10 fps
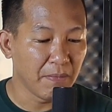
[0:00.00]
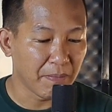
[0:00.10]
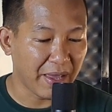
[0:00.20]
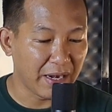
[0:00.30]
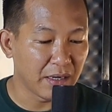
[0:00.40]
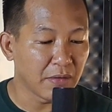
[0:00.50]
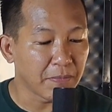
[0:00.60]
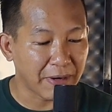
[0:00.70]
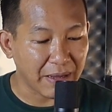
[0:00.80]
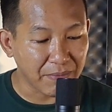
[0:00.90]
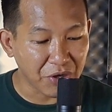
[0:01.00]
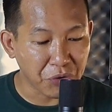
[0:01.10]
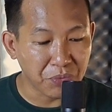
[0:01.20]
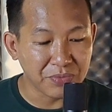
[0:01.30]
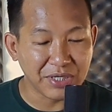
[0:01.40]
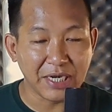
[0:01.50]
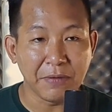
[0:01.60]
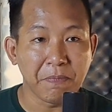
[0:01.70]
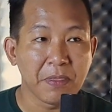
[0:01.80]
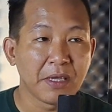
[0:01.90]
Mel Premium.
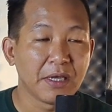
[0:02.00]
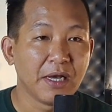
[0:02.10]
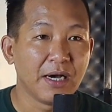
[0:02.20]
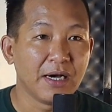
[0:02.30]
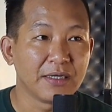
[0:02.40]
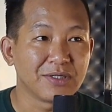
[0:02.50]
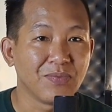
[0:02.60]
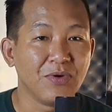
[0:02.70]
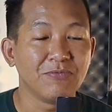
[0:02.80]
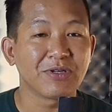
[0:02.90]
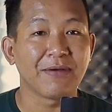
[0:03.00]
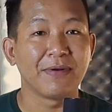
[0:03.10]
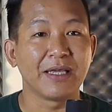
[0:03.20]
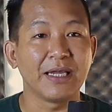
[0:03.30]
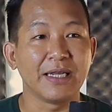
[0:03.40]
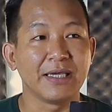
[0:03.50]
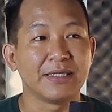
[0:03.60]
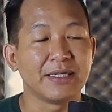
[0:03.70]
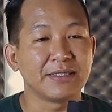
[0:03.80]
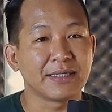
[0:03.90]
Jadi uh, sebelum saya beli ini,
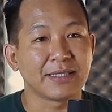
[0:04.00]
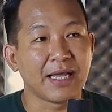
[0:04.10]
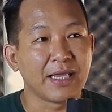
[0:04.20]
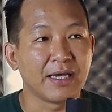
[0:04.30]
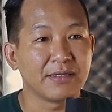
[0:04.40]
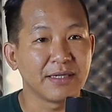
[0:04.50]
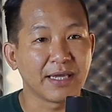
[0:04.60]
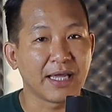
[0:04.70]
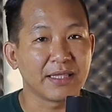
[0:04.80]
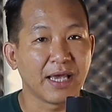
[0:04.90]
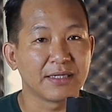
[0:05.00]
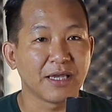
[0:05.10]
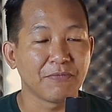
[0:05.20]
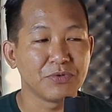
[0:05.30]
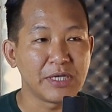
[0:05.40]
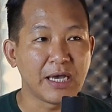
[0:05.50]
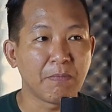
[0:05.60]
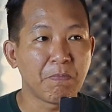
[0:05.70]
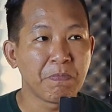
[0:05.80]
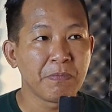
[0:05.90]
jadi ceritanya singkatnya saya
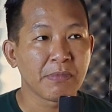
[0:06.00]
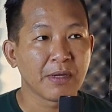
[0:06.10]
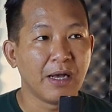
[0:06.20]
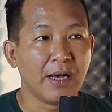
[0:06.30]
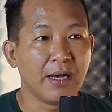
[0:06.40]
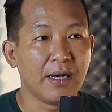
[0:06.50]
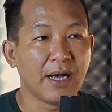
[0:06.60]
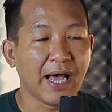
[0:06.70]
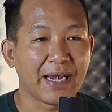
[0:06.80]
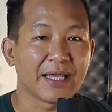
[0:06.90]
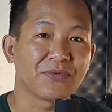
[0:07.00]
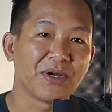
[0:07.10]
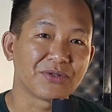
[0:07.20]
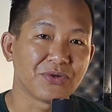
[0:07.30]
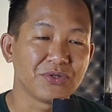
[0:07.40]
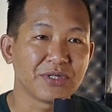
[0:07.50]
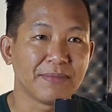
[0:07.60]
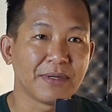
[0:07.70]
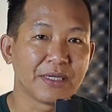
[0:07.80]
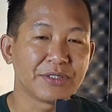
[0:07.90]
punya uh, alat waktu itu saya
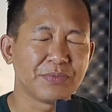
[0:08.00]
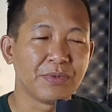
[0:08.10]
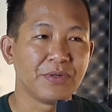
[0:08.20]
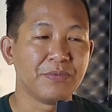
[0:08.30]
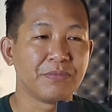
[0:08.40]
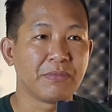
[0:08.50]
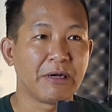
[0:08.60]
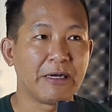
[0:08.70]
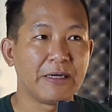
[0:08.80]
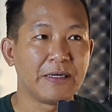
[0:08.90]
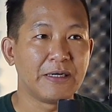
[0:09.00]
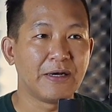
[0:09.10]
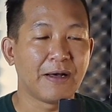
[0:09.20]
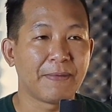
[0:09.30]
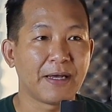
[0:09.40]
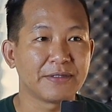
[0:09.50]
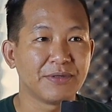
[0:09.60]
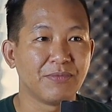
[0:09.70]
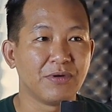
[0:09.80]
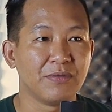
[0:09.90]
beli sebelum uh, apa
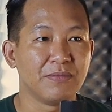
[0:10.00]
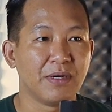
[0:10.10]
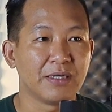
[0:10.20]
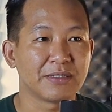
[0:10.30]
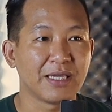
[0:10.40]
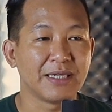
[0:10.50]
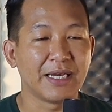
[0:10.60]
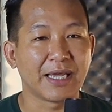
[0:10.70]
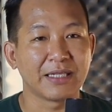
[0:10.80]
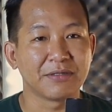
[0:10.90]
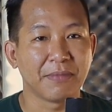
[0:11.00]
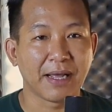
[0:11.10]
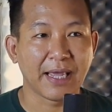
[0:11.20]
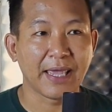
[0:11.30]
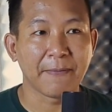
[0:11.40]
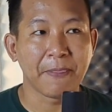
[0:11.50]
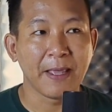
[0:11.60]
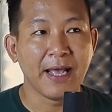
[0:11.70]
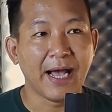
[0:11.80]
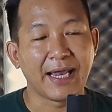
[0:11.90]
sebelum uh, saya jadikan sebagai
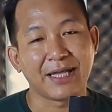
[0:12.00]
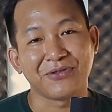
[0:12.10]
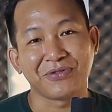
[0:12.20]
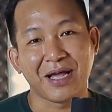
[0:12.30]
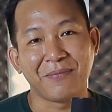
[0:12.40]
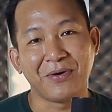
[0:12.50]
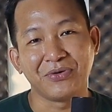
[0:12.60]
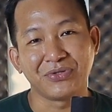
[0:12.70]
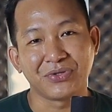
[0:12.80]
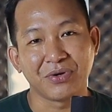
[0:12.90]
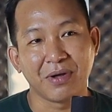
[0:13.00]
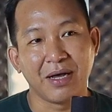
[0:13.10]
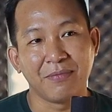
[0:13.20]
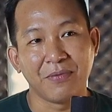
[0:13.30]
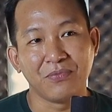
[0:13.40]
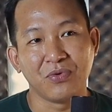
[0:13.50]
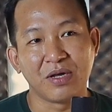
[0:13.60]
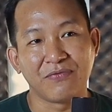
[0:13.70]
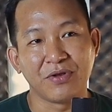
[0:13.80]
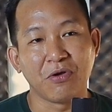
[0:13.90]
alat utama untuk uh,
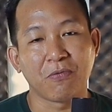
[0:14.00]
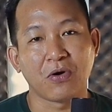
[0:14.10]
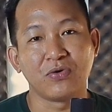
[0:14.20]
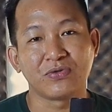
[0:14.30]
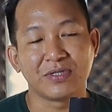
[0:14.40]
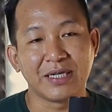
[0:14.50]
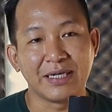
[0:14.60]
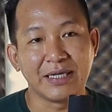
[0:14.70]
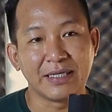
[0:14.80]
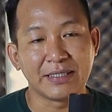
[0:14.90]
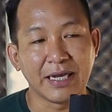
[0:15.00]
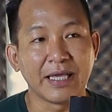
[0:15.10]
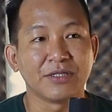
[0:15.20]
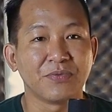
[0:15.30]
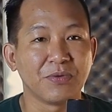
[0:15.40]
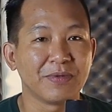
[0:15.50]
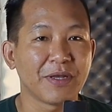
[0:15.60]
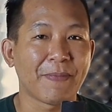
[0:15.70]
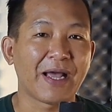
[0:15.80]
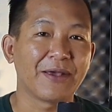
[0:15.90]
membuat video produksi di sini. Sebelumnya
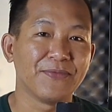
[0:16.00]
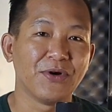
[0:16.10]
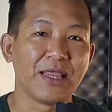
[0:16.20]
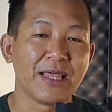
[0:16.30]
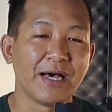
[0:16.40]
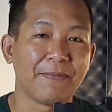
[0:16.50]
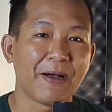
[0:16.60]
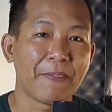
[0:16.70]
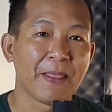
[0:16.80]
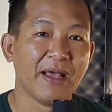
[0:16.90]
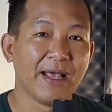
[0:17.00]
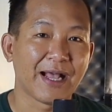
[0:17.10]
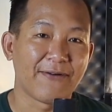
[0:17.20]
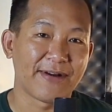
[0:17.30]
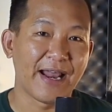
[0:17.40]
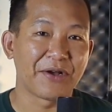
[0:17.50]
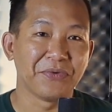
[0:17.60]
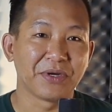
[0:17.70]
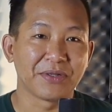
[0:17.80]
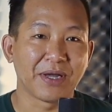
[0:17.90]
saya pakai buat uh, apa cover
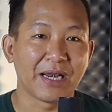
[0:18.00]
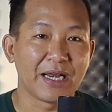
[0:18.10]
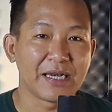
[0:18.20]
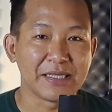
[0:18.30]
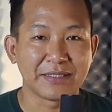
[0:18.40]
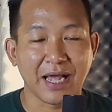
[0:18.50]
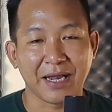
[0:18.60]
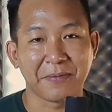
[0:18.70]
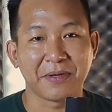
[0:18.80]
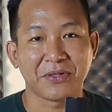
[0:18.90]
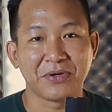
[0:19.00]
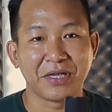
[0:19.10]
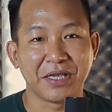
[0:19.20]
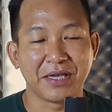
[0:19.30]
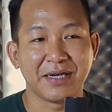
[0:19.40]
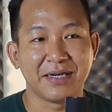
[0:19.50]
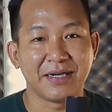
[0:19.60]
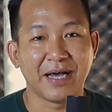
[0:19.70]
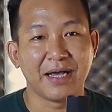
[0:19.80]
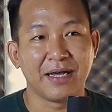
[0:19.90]
lagu gitu kan ada di Instagram atau di uh,
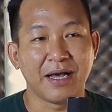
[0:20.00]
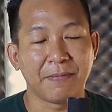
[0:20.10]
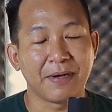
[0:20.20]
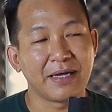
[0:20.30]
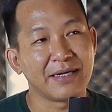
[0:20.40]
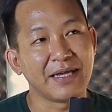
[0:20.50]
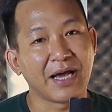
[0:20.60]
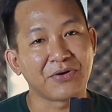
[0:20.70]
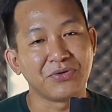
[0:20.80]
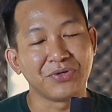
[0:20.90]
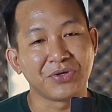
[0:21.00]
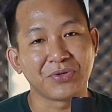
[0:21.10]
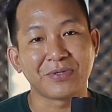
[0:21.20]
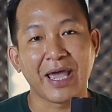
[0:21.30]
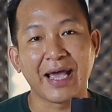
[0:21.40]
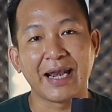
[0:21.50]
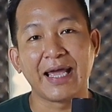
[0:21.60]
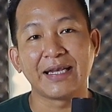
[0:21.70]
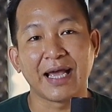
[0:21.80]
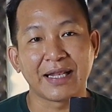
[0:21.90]
apa di akun YouTube saya yang
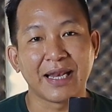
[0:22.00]
lainnya.